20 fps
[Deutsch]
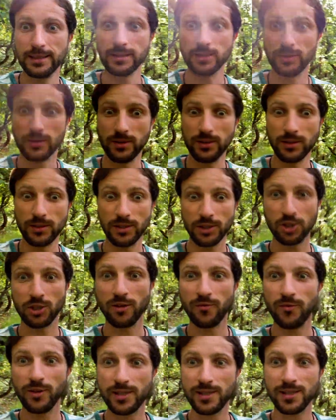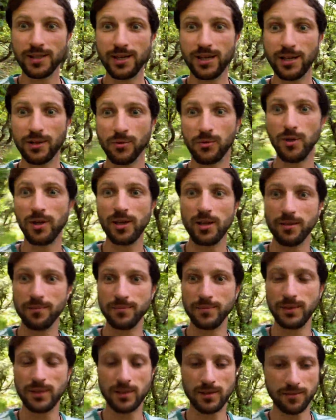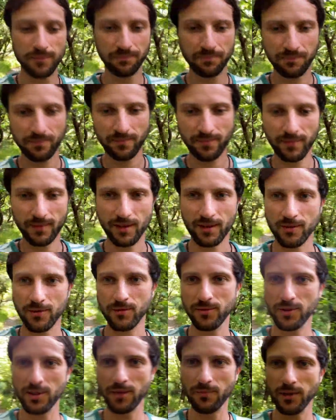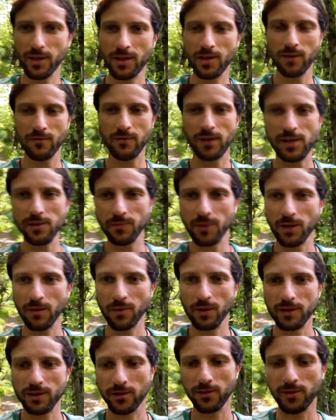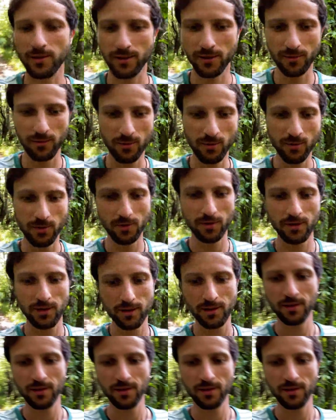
So, es ist schon fast 8 Uhr abends und ich habe mir einen kleinen Waldparkplatz ausgesucht